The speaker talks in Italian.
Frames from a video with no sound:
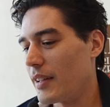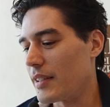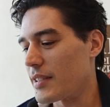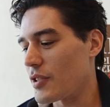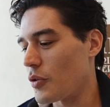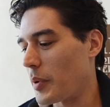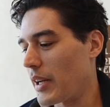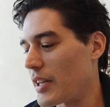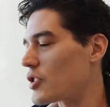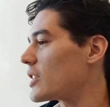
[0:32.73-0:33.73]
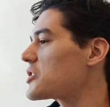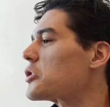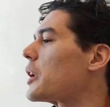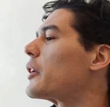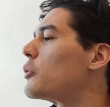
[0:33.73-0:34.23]
nel senso per la
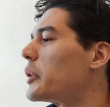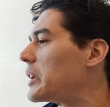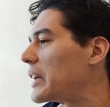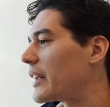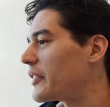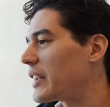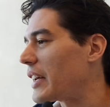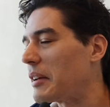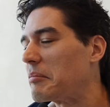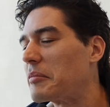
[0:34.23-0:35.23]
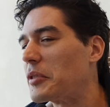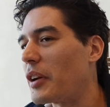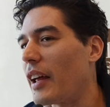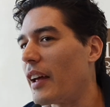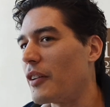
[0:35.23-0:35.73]
recitazione in cui alla fine
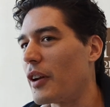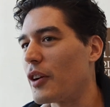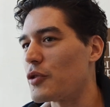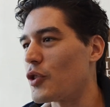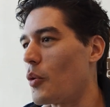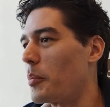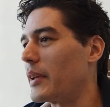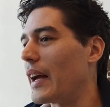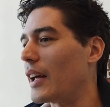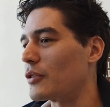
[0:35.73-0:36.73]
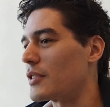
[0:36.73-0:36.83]
non è, non è, così complicato,